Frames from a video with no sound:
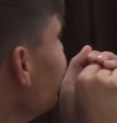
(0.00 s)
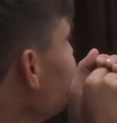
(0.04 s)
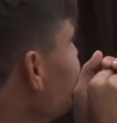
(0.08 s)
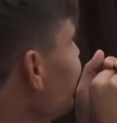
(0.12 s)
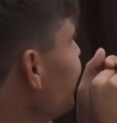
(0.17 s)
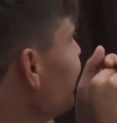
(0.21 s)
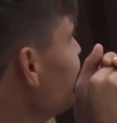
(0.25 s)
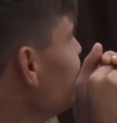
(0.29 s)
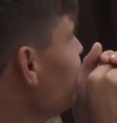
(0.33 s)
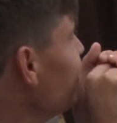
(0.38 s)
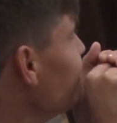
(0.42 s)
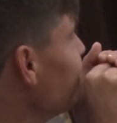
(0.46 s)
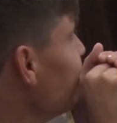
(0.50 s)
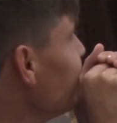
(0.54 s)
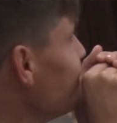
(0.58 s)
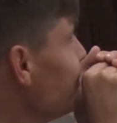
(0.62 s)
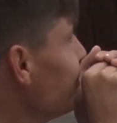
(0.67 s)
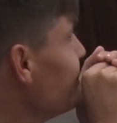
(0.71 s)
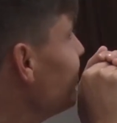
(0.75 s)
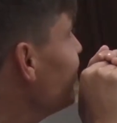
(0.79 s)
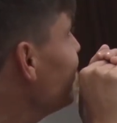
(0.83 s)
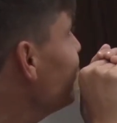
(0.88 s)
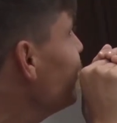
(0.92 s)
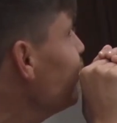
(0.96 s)
и в скором
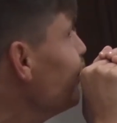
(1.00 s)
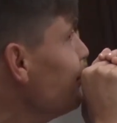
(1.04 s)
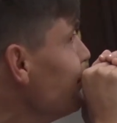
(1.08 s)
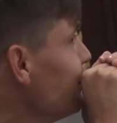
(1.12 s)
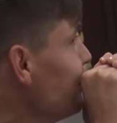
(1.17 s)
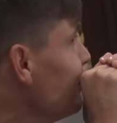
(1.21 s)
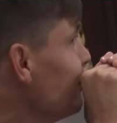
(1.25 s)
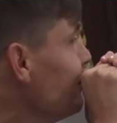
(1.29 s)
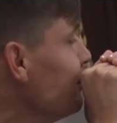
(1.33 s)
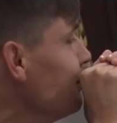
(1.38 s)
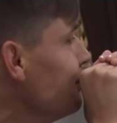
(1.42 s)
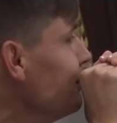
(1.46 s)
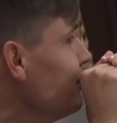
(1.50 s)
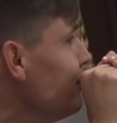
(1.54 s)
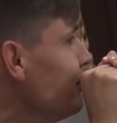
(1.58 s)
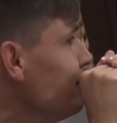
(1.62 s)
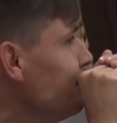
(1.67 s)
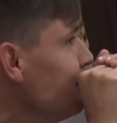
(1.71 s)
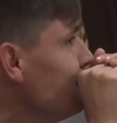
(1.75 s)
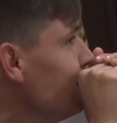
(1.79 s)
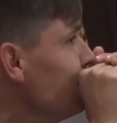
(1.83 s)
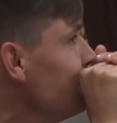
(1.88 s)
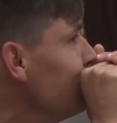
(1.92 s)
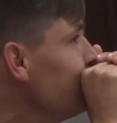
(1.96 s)
времени вышла на сцену с
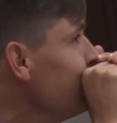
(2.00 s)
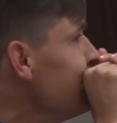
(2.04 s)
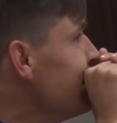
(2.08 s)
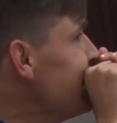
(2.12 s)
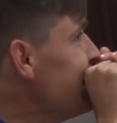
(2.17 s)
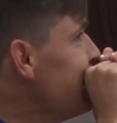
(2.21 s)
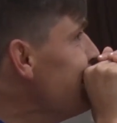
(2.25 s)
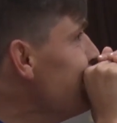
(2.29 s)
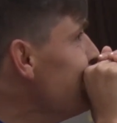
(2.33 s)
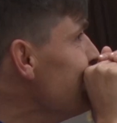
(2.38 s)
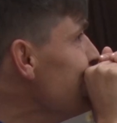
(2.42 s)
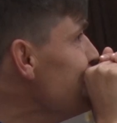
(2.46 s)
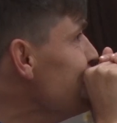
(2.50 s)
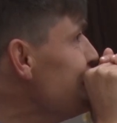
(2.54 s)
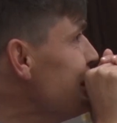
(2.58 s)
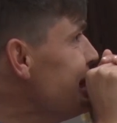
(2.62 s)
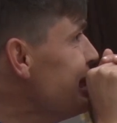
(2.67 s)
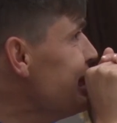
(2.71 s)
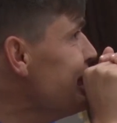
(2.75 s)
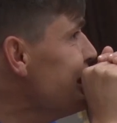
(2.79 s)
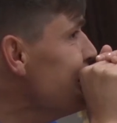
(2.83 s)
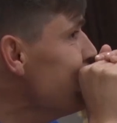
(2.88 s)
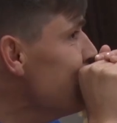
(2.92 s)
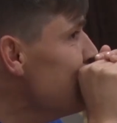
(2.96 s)
профессионалами.
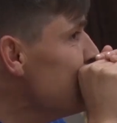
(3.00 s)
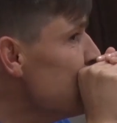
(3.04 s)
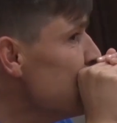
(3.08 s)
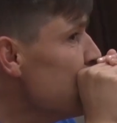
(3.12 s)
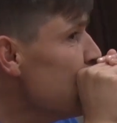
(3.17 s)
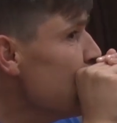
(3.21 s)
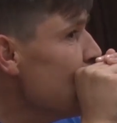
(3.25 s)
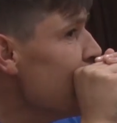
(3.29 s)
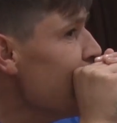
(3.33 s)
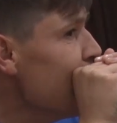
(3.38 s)
Она говорит, что